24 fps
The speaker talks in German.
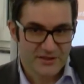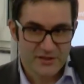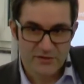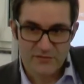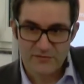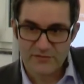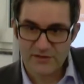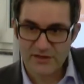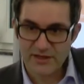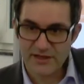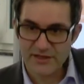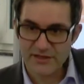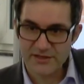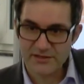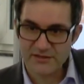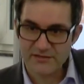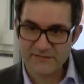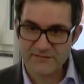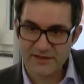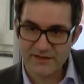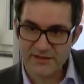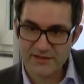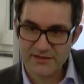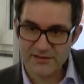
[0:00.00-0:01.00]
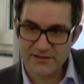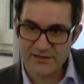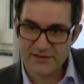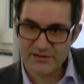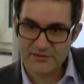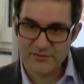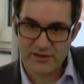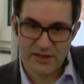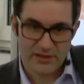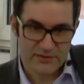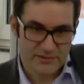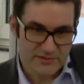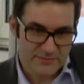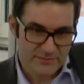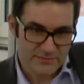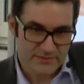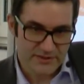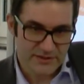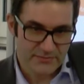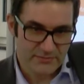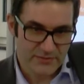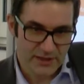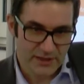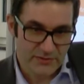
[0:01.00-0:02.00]
Vielleicht, weil er dich nur aus,
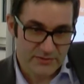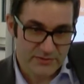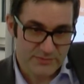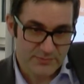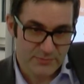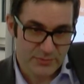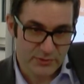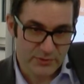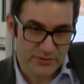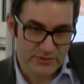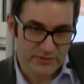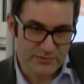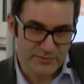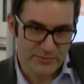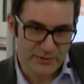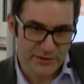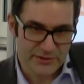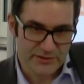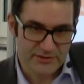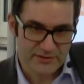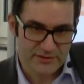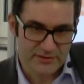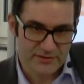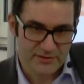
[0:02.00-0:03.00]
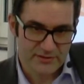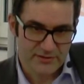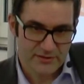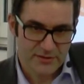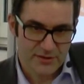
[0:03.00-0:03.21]
ausboten möchte.